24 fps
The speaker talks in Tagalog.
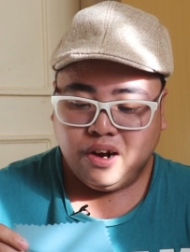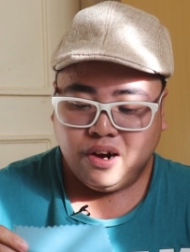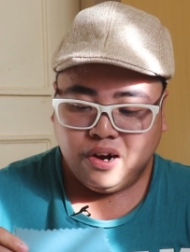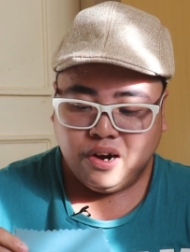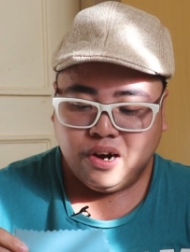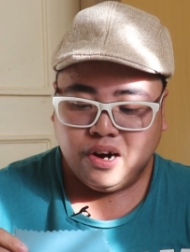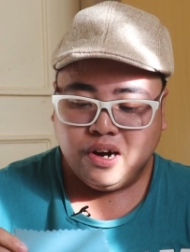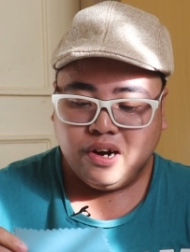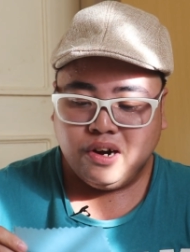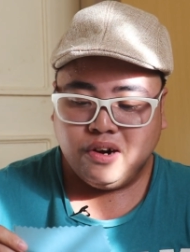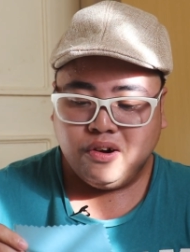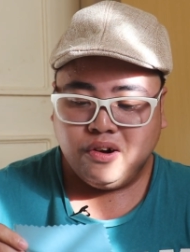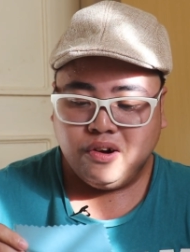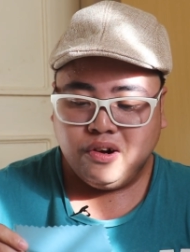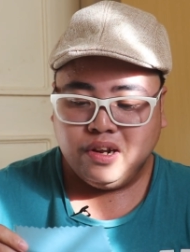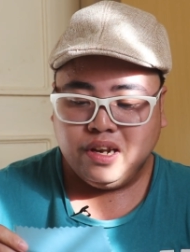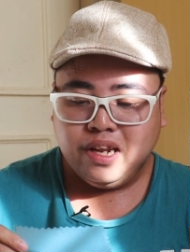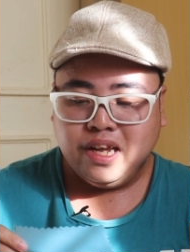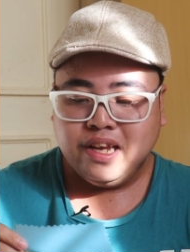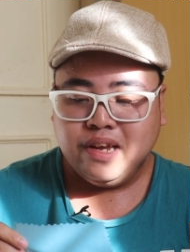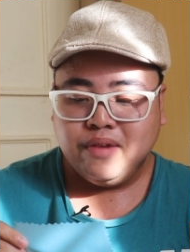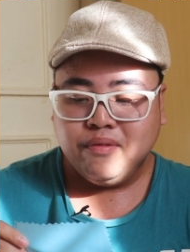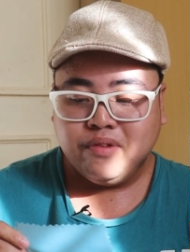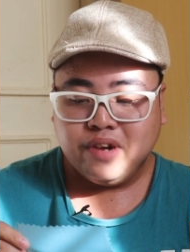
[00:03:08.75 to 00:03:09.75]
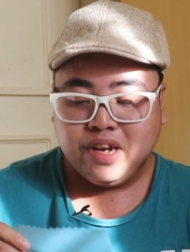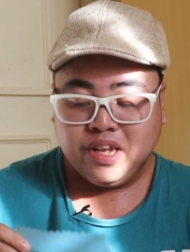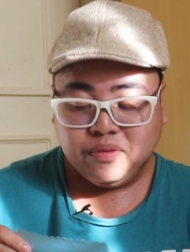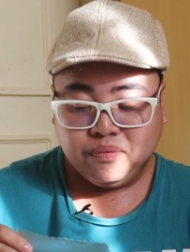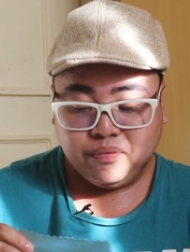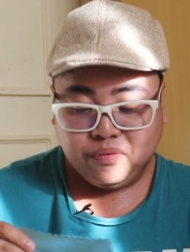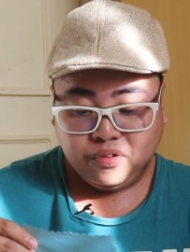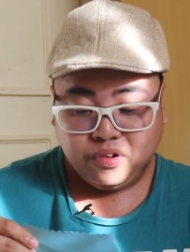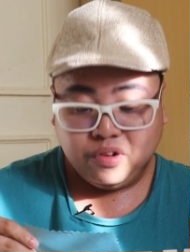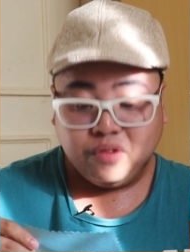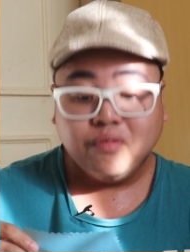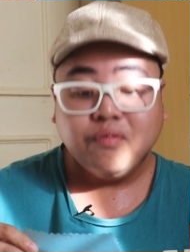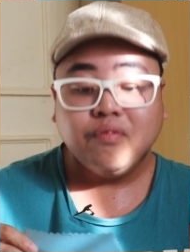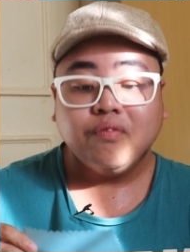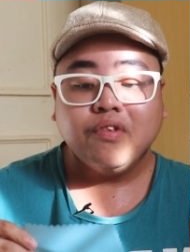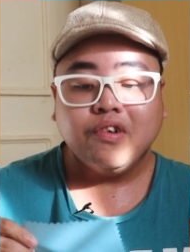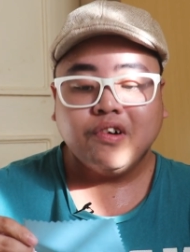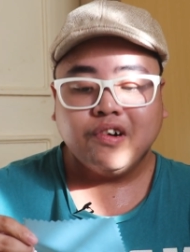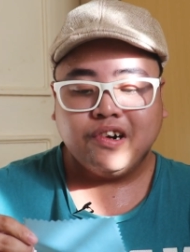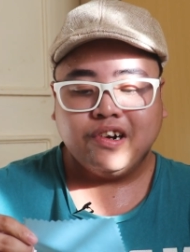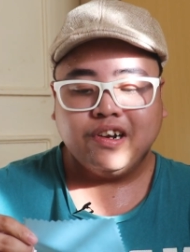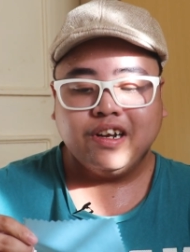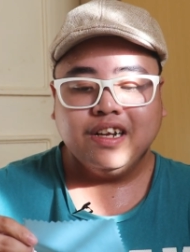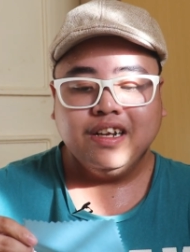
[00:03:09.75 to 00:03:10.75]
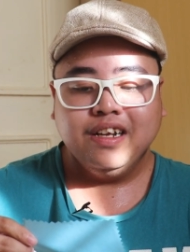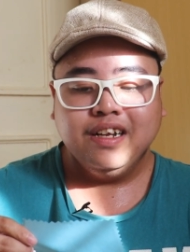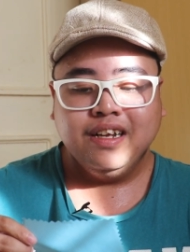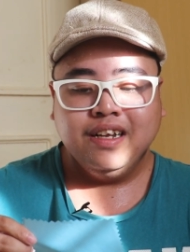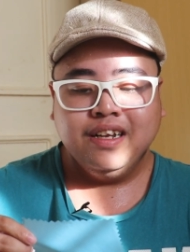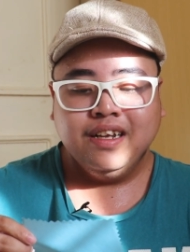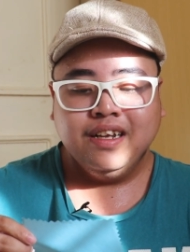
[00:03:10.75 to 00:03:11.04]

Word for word: are all I am grateful for.